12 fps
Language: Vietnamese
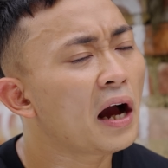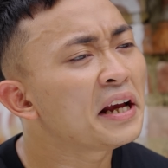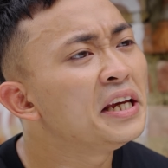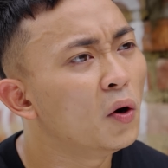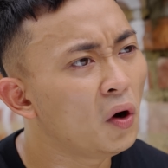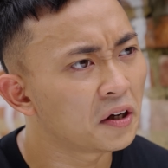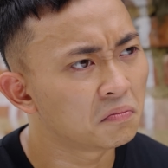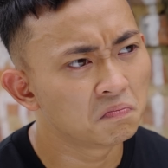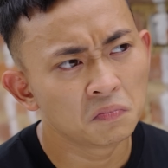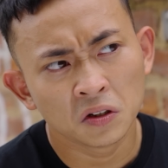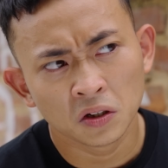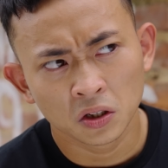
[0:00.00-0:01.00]
Anh Hiếu ơi
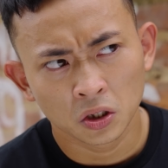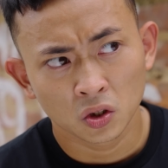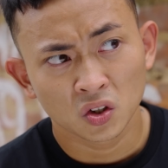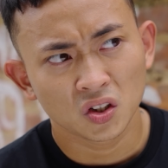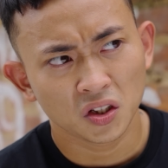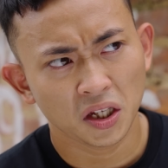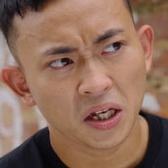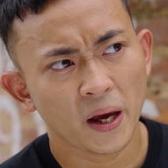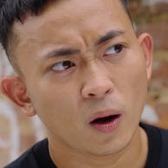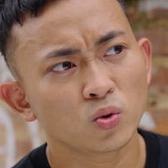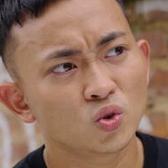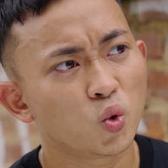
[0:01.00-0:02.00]
Thế
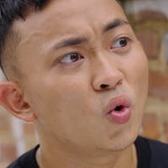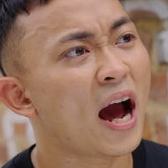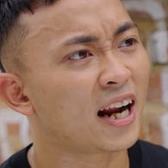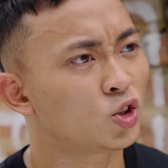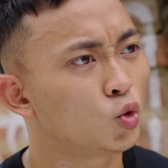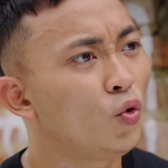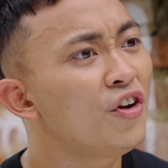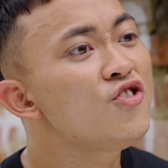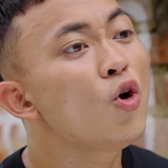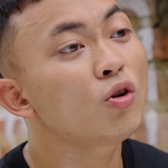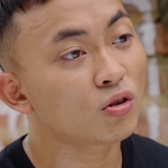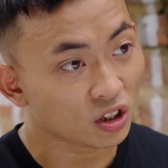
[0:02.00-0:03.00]
khéo chú Đạt chú ấy
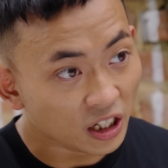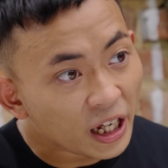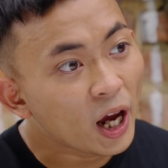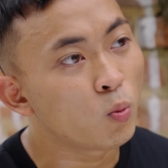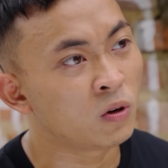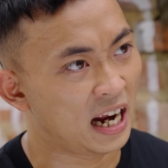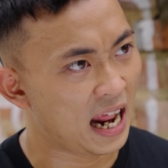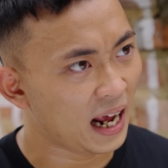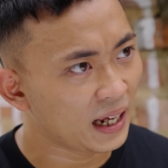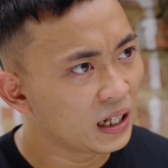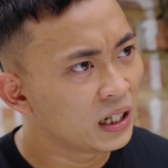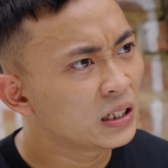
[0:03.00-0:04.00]
nhốt cái ông này
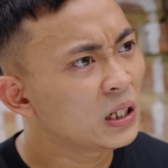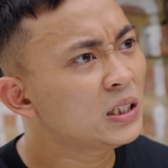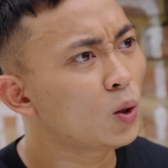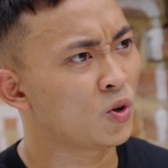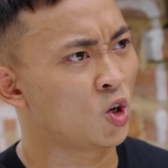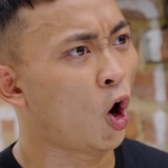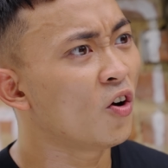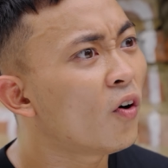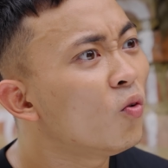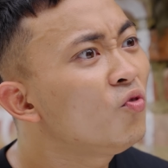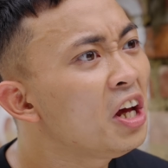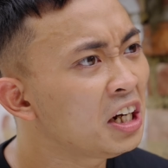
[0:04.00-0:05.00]
lại Thế xong rồi gọi
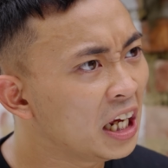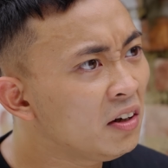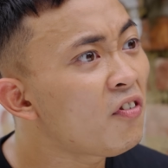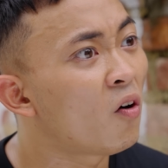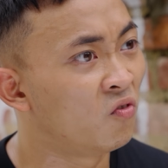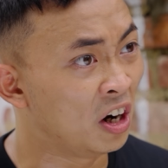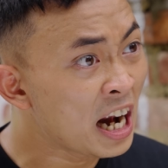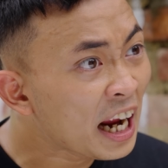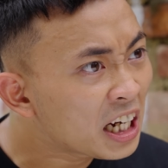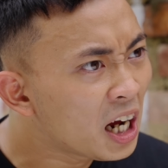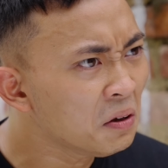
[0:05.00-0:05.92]
phóng viên đến phỏng vấn anh